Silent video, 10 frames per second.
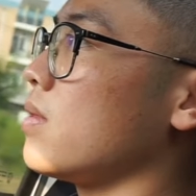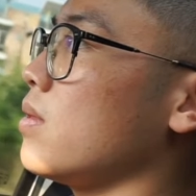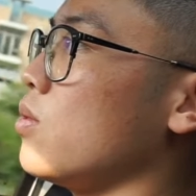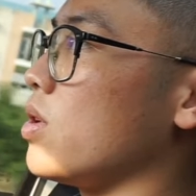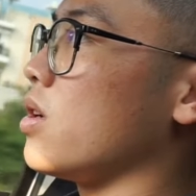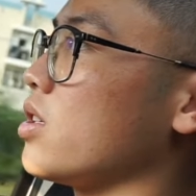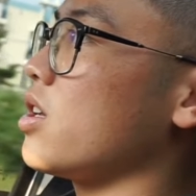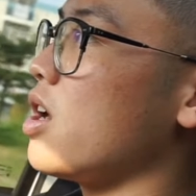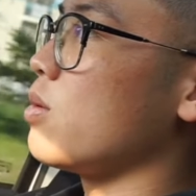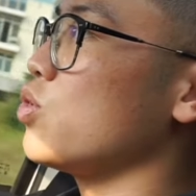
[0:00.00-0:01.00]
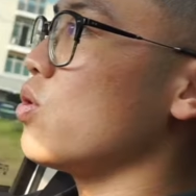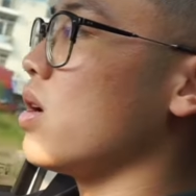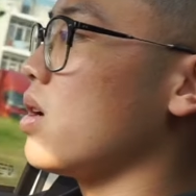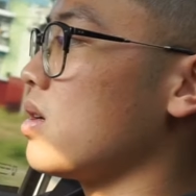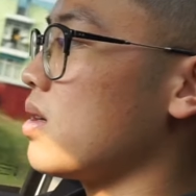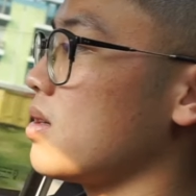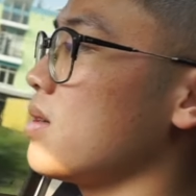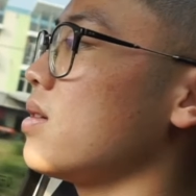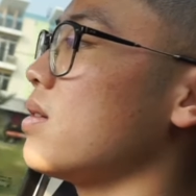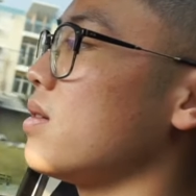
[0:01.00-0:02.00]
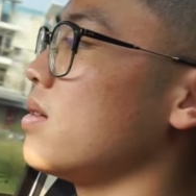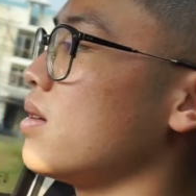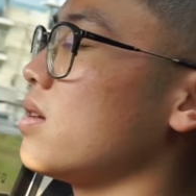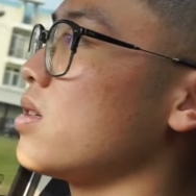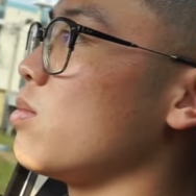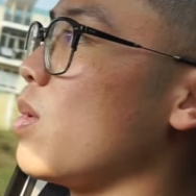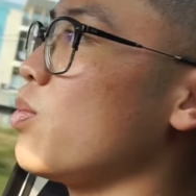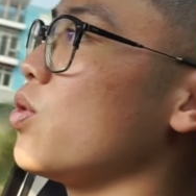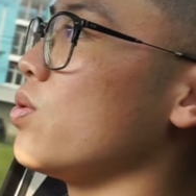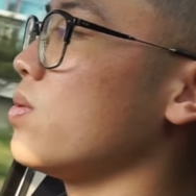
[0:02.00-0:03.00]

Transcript: Wih, gasnya dalam juga 90 100